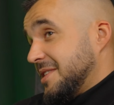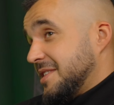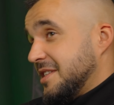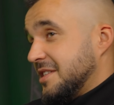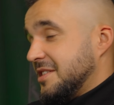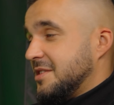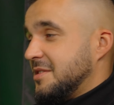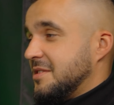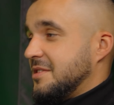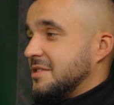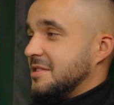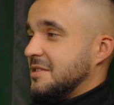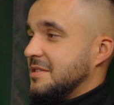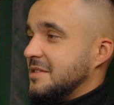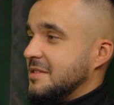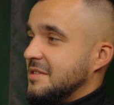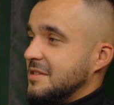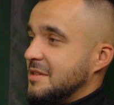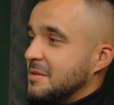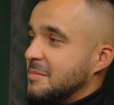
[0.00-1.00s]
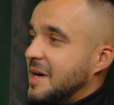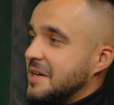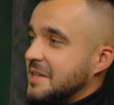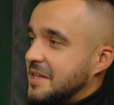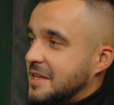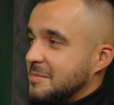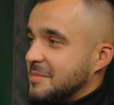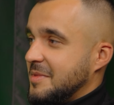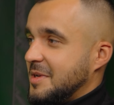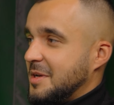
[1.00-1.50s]
jesteś e, no,
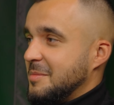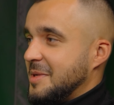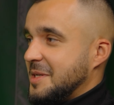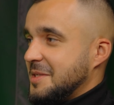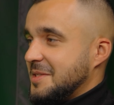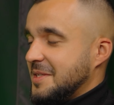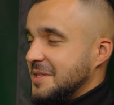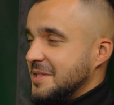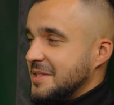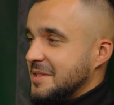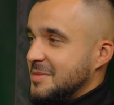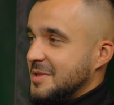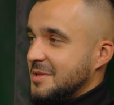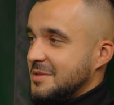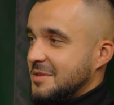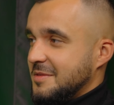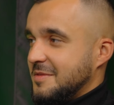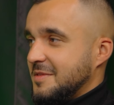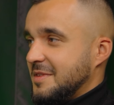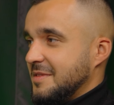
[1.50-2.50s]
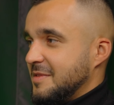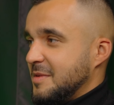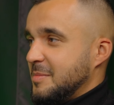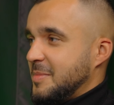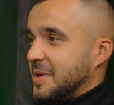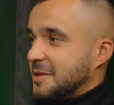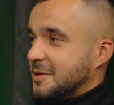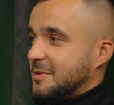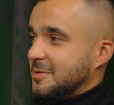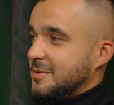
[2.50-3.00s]
bankiem komercyjnym, no to w tym To no
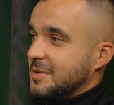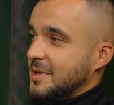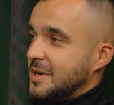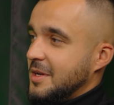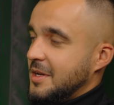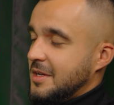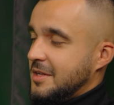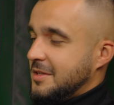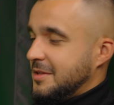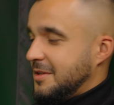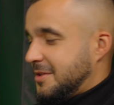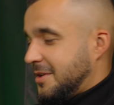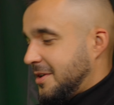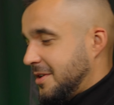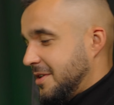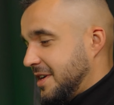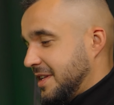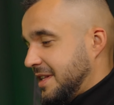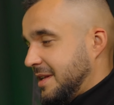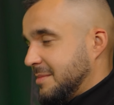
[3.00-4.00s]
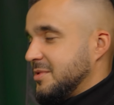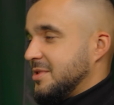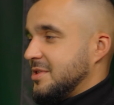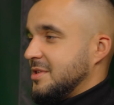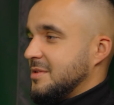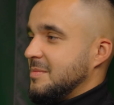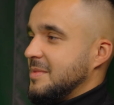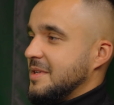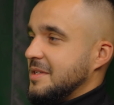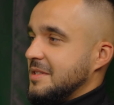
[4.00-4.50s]
wtedy wypadku, nic nie musisz no mieć. No, trochę tam
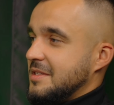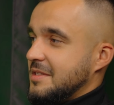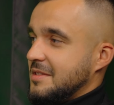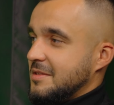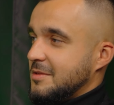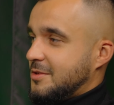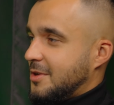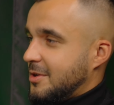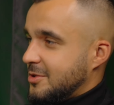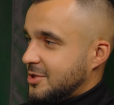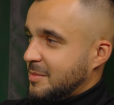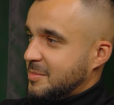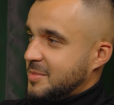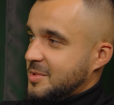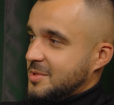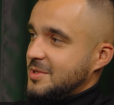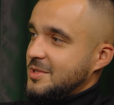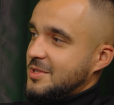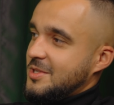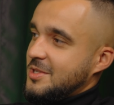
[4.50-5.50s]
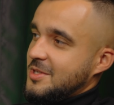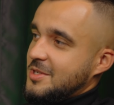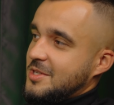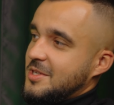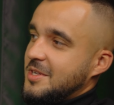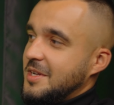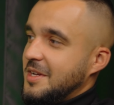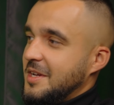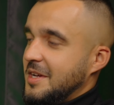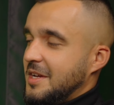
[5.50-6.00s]
musisz mieć. No, troszkę
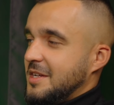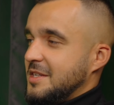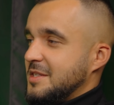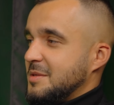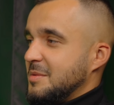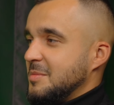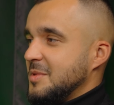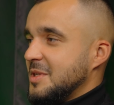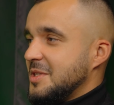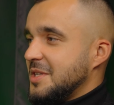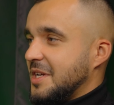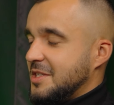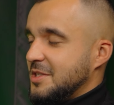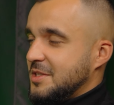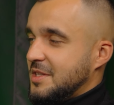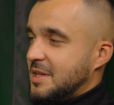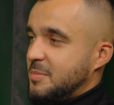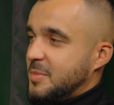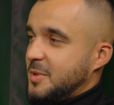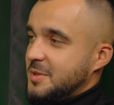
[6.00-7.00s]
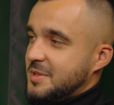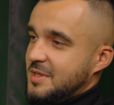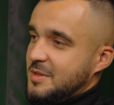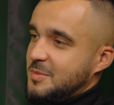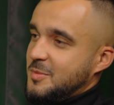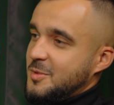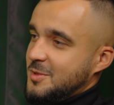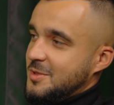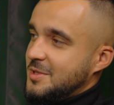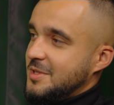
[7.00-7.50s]
pożyczysz, żeby mieć jakiś
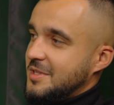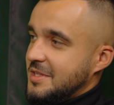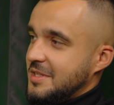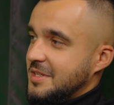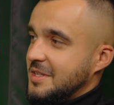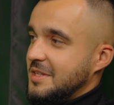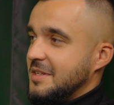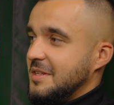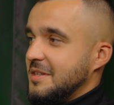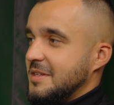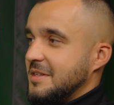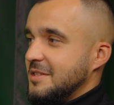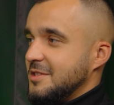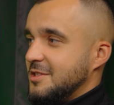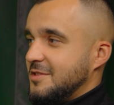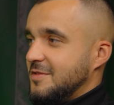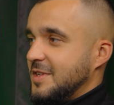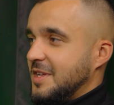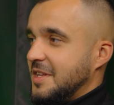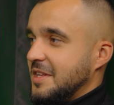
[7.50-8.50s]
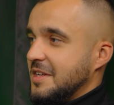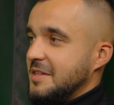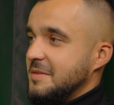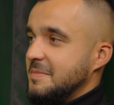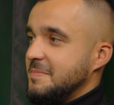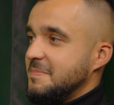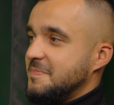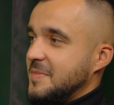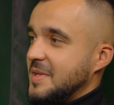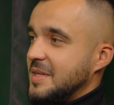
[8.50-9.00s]
depozyt, później dźwignia.
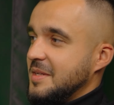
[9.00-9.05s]
Dokładnie.